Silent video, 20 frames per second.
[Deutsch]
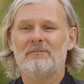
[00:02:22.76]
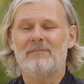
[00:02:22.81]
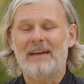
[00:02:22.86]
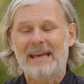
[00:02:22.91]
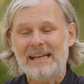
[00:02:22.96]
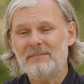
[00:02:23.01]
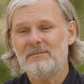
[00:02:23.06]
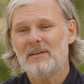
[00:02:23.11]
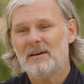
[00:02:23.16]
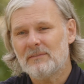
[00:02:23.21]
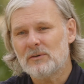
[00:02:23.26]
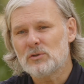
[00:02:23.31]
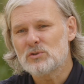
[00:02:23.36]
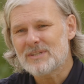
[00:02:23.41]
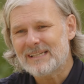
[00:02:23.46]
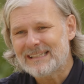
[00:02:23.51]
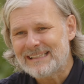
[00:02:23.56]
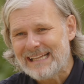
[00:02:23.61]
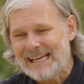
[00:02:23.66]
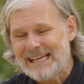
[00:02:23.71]
wenn wir aber
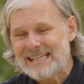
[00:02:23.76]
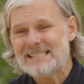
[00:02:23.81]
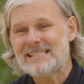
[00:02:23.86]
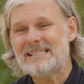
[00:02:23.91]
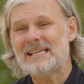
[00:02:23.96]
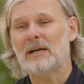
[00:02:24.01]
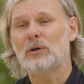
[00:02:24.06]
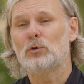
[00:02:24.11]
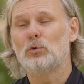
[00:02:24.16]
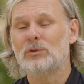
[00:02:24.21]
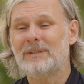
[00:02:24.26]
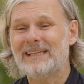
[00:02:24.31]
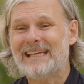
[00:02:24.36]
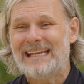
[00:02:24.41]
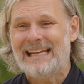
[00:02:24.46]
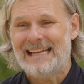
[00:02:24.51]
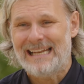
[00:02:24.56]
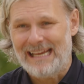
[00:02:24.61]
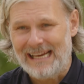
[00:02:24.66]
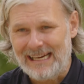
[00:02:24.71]
unseren Text sehr gut
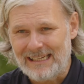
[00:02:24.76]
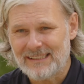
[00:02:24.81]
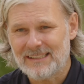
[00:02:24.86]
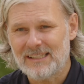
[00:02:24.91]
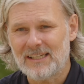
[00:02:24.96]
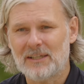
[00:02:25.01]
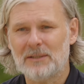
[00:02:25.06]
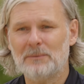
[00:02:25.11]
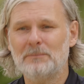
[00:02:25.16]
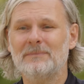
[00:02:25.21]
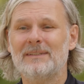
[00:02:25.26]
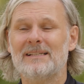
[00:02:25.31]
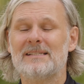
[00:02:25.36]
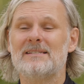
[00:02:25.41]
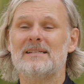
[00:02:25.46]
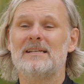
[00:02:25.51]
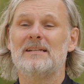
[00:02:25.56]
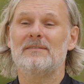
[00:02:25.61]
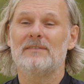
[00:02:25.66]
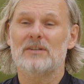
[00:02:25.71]
gelernt haben, dann
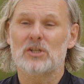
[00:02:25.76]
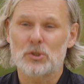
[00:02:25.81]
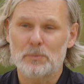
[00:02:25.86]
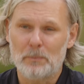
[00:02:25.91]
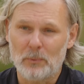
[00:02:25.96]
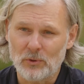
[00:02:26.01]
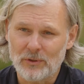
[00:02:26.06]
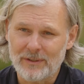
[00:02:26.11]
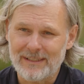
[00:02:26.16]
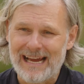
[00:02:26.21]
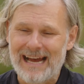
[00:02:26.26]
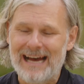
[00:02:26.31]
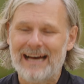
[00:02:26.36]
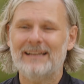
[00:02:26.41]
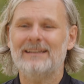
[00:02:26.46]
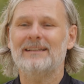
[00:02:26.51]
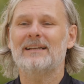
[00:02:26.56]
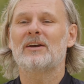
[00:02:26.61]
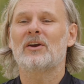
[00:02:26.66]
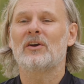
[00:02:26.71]
sind wir
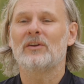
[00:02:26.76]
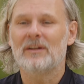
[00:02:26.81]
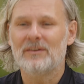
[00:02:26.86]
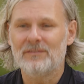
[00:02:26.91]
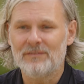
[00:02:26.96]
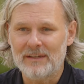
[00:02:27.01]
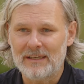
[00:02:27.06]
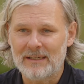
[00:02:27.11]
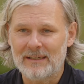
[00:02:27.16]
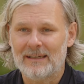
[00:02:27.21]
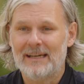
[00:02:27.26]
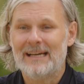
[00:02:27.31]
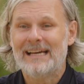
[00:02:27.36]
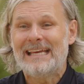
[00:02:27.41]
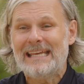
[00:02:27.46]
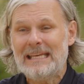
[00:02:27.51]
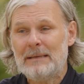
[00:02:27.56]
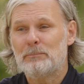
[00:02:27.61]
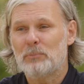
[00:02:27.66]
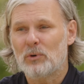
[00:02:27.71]
spontan, dann können wir
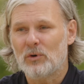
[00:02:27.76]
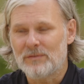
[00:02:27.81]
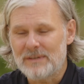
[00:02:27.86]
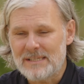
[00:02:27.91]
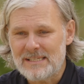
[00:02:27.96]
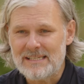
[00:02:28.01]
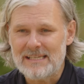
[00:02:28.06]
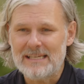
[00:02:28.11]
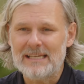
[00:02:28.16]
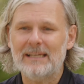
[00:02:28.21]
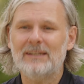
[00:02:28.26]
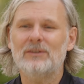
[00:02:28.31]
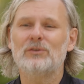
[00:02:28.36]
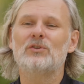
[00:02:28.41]
improvisieren